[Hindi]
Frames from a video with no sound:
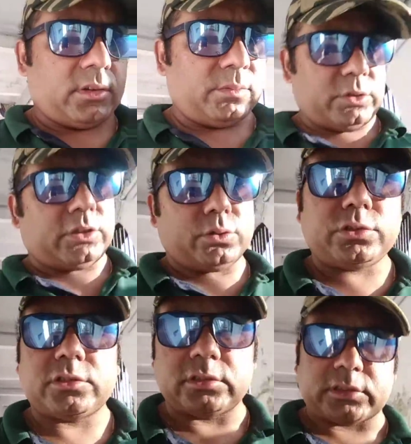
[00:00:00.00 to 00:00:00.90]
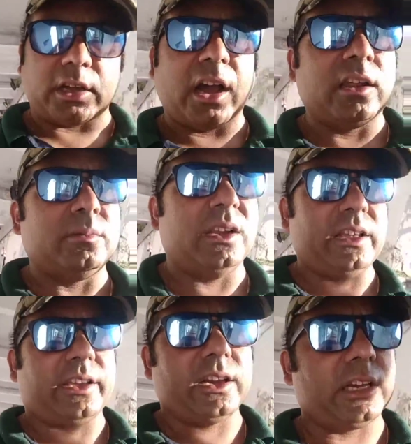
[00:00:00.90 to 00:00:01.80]
मुझे उस काल में
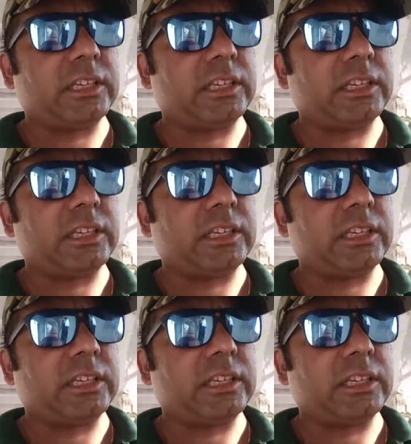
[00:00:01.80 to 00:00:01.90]
ले गया